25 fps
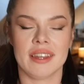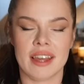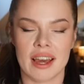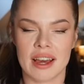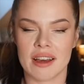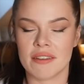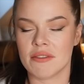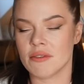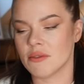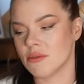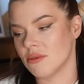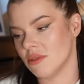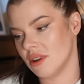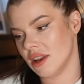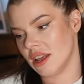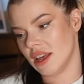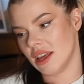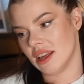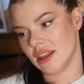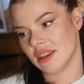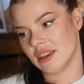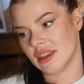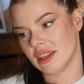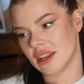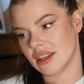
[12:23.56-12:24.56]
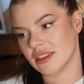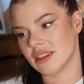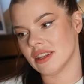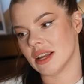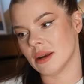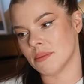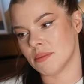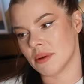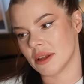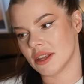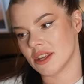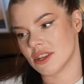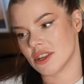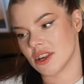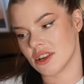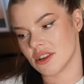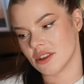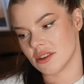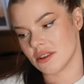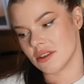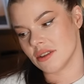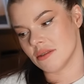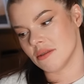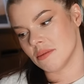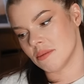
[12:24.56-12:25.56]
Ja w ogóle teraz tak patrzę,
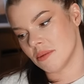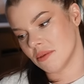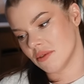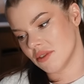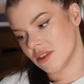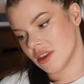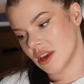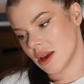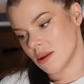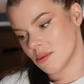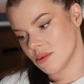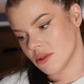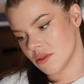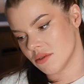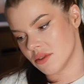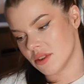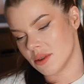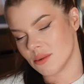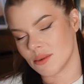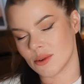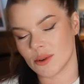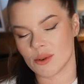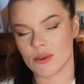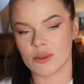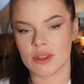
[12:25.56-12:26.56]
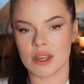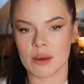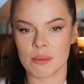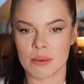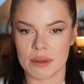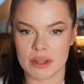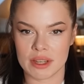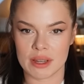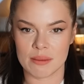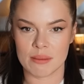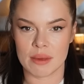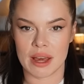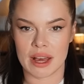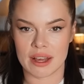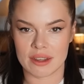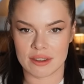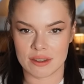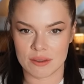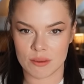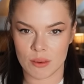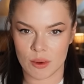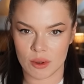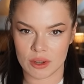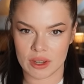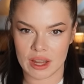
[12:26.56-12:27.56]
że sobie powiedziałam, że w tym roku nie będę miała
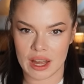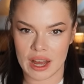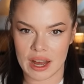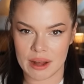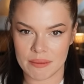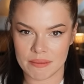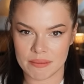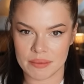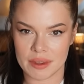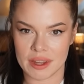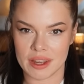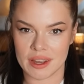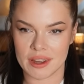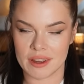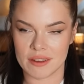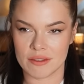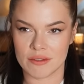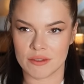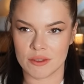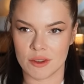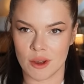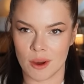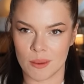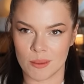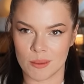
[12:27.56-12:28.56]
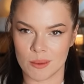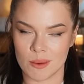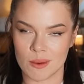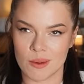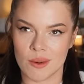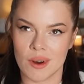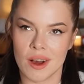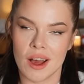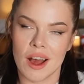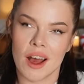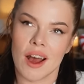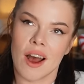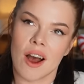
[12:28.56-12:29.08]
złota y, w domu,